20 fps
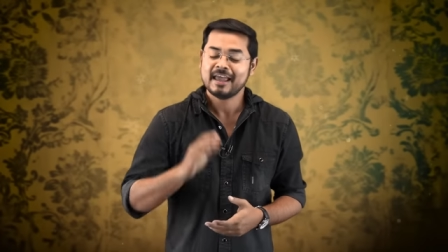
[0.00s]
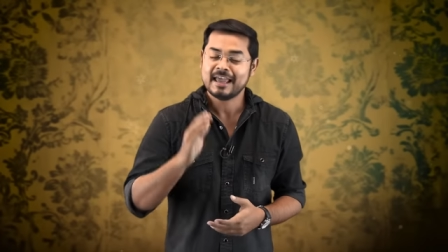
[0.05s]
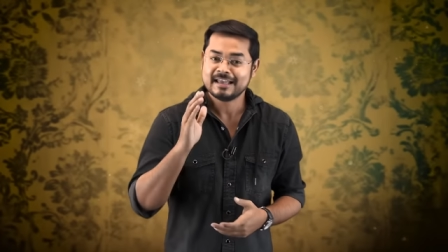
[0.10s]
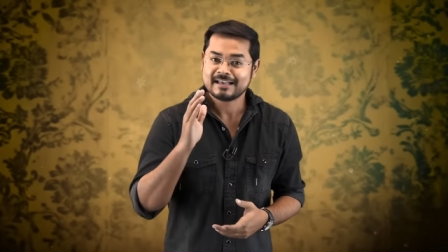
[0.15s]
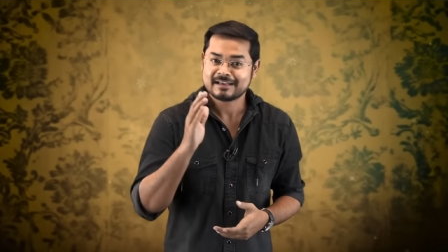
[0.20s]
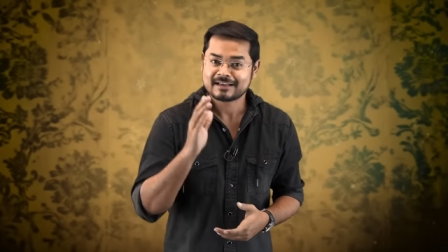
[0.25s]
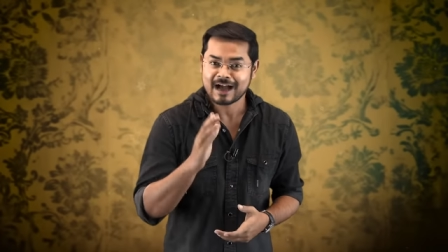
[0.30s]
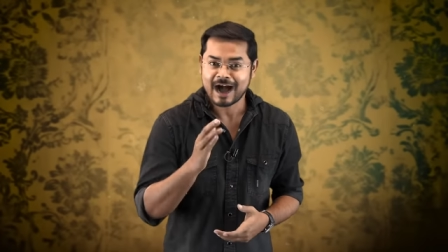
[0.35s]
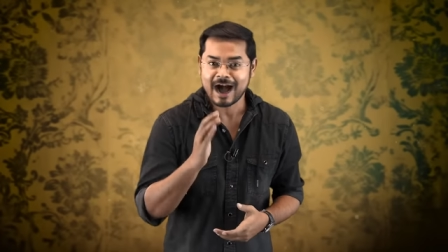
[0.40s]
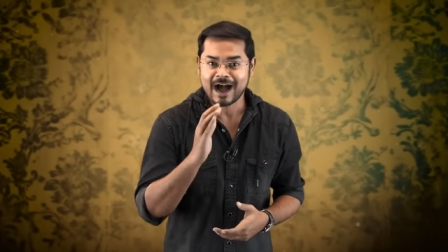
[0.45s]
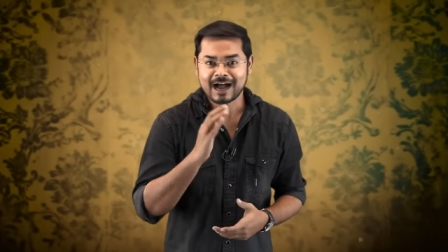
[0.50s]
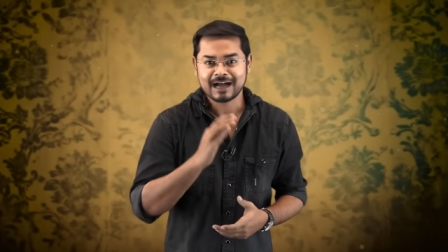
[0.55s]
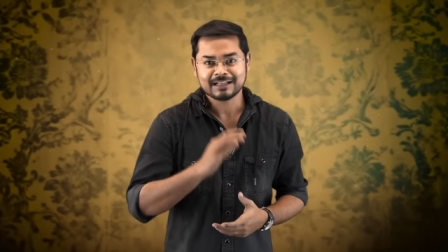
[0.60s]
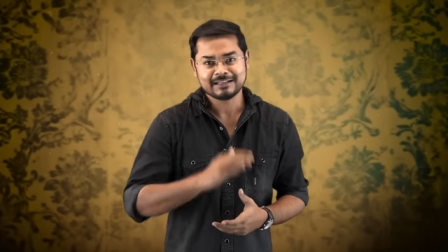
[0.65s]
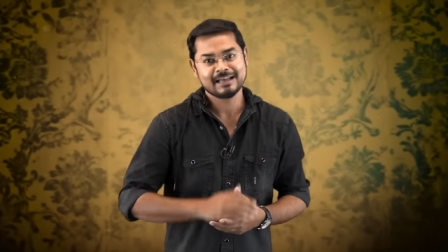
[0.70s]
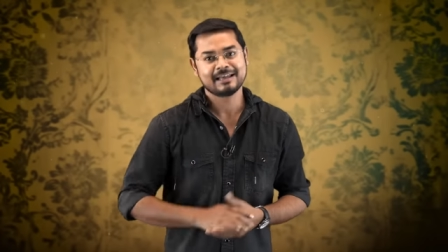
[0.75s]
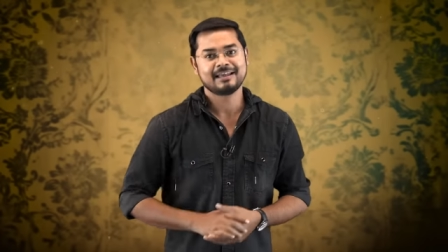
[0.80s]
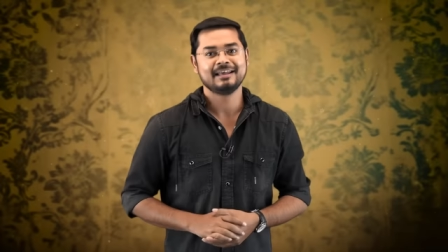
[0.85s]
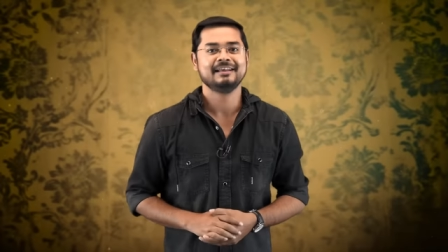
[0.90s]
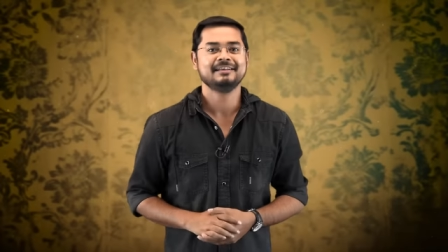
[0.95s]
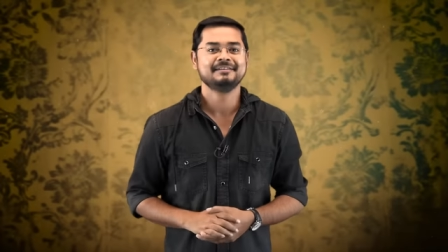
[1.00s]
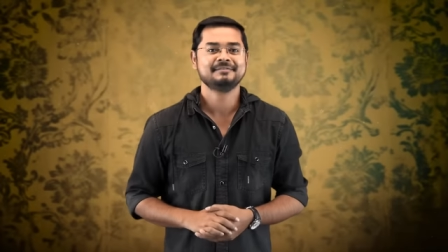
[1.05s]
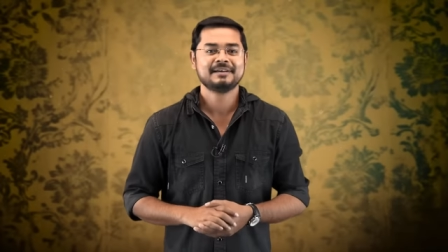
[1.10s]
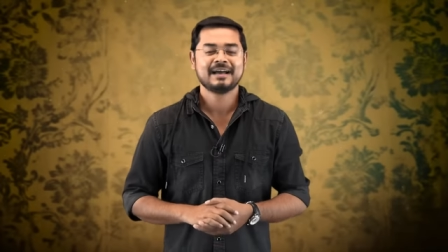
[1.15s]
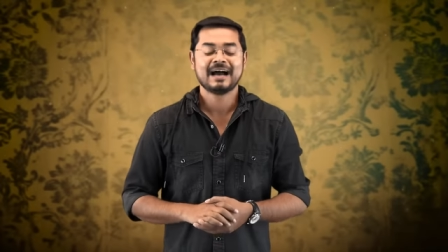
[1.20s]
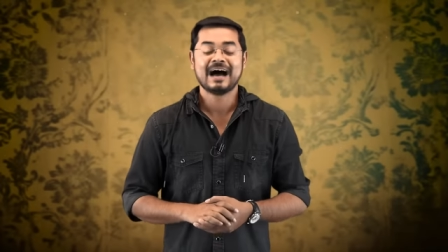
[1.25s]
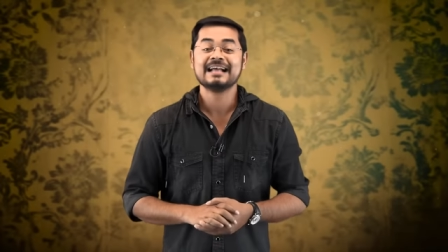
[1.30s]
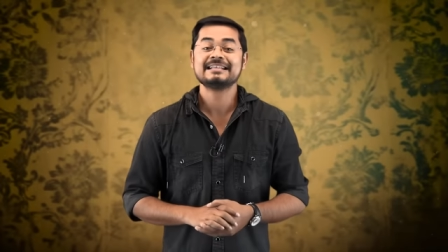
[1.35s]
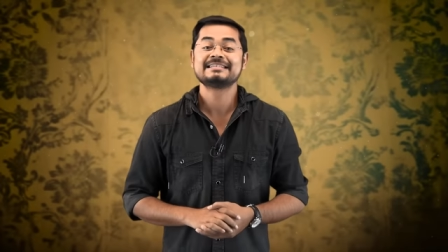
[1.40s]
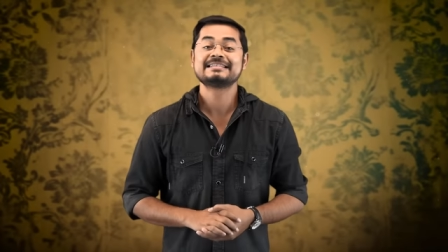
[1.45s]
এই কাকা থেকেই
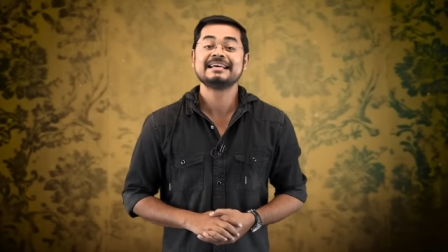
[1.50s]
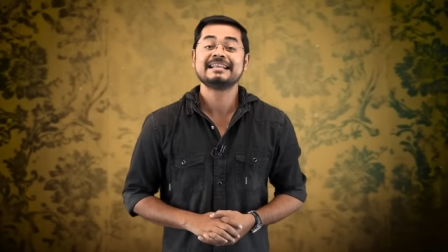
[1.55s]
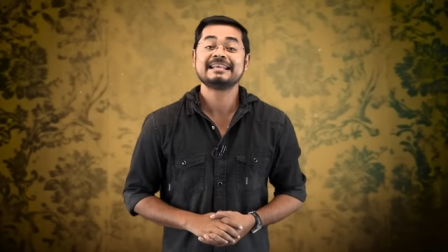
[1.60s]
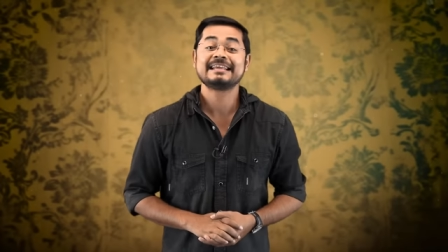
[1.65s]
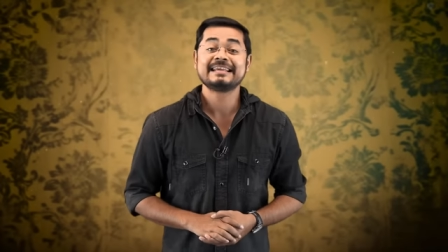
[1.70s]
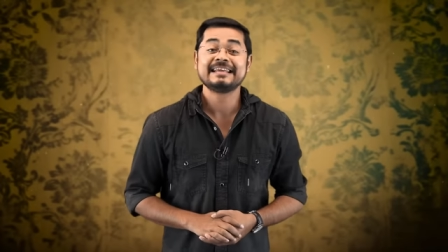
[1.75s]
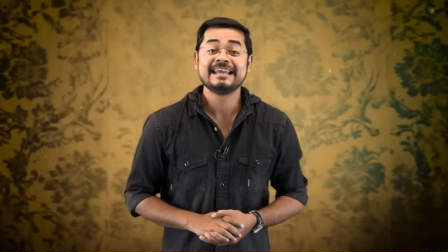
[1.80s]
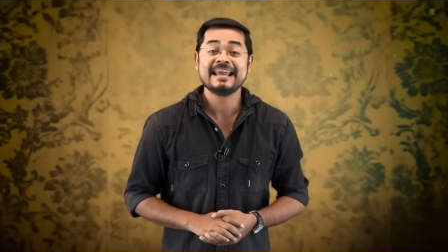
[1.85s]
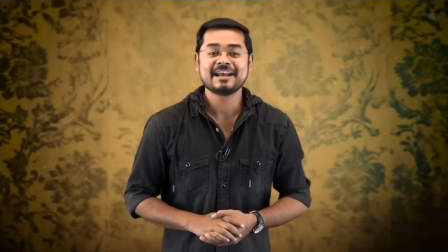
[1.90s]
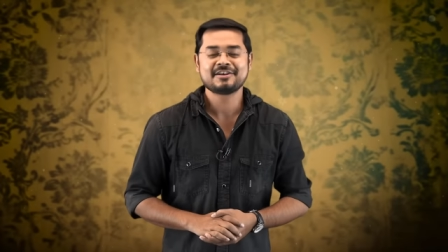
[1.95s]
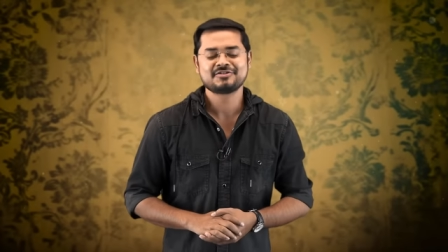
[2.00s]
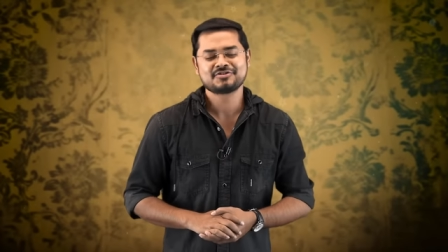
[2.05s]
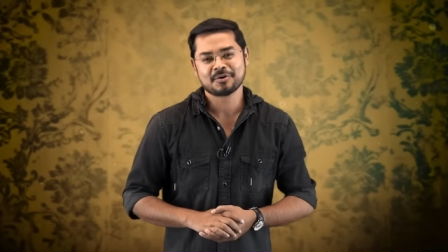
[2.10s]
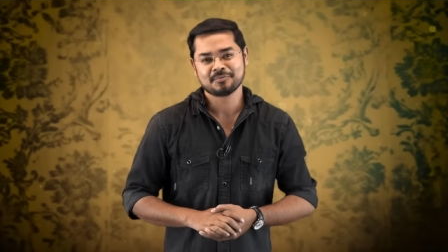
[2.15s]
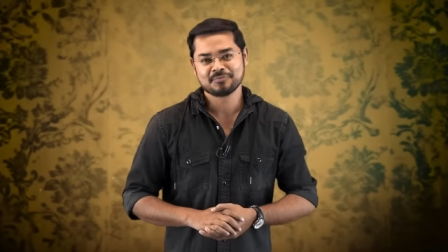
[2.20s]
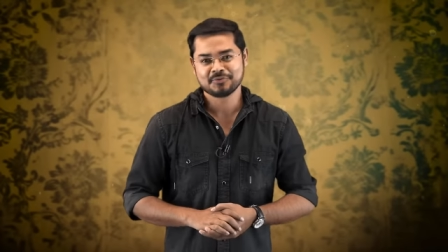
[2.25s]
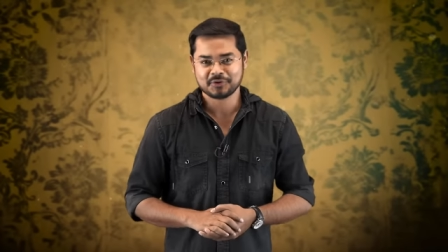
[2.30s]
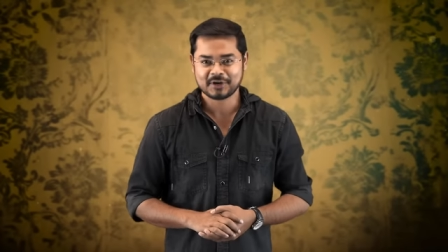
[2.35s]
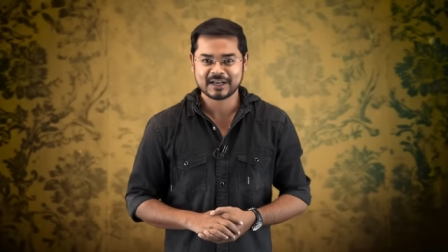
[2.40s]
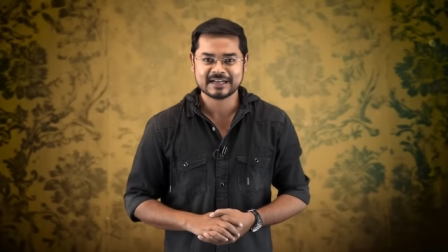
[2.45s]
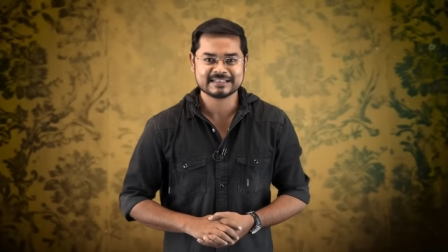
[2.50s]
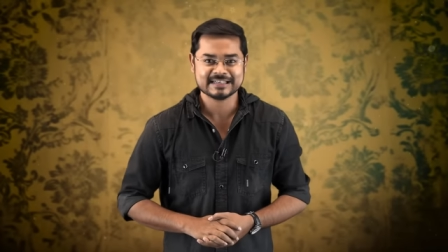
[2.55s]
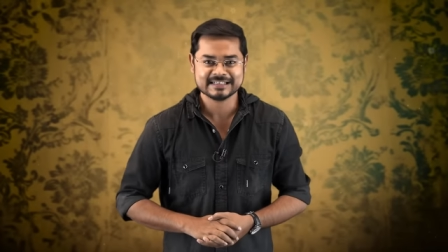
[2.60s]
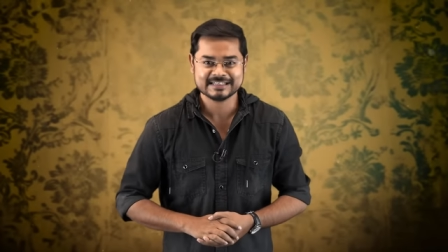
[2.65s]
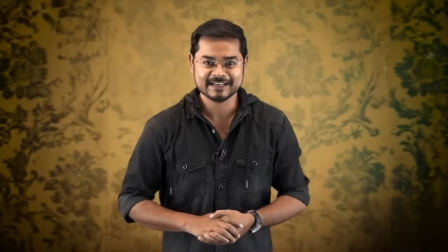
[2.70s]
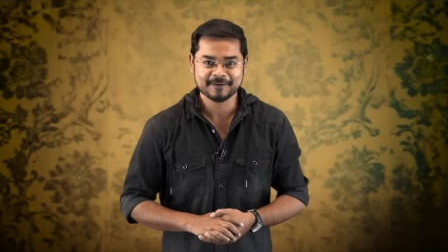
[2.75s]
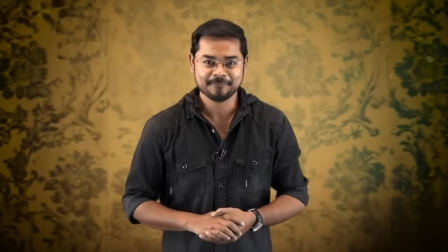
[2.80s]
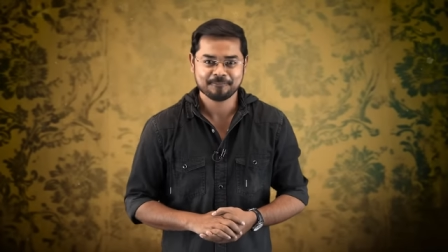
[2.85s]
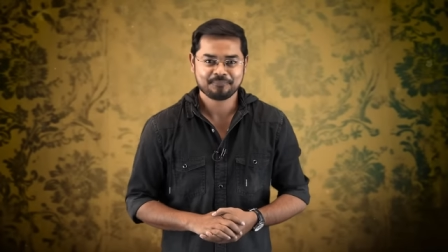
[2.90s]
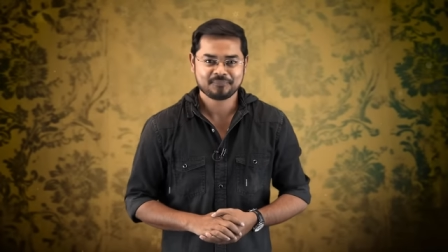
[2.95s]
আজকের কেক শব্দটা
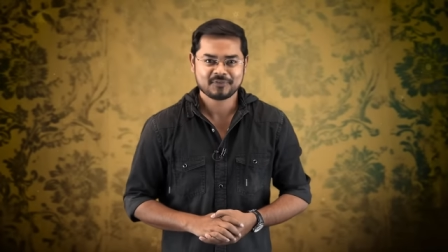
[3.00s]
এসেছে